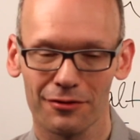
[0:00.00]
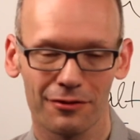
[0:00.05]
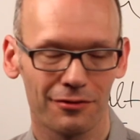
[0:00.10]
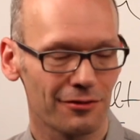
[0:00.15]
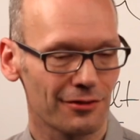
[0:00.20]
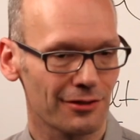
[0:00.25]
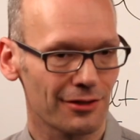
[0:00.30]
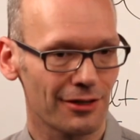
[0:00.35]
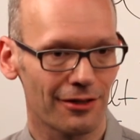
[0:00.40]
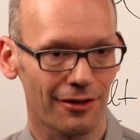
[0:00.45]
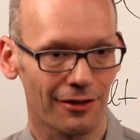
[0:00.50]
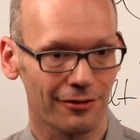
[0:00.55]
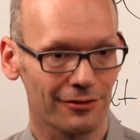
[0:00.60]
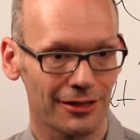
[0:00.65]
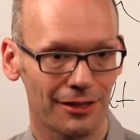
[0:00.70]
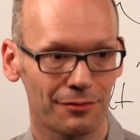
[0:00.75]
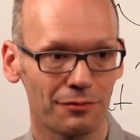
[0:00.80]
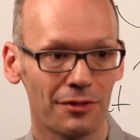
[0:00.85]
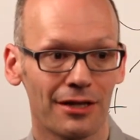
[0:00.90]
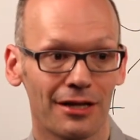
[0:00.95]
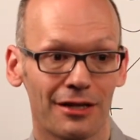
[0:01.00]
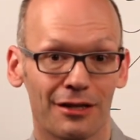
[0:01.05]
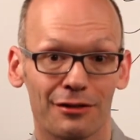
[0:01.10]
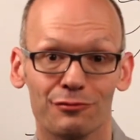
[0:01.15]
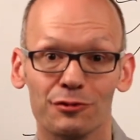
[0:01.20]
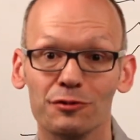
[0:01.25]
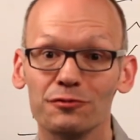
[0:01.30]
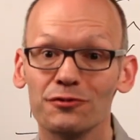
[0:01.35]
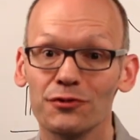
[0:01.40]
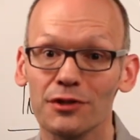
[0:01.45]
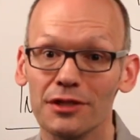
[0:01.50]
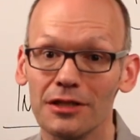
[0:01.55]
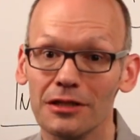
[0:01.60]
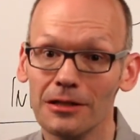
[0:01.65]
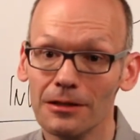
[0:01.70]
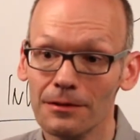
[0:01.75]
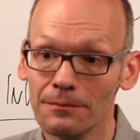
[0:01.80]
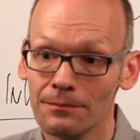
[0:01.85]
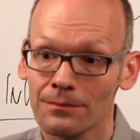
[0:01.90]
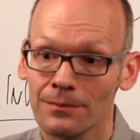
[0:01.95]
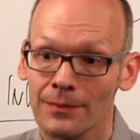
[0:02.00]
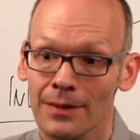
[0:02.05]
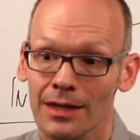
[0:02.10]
Und je nachdem, wie viel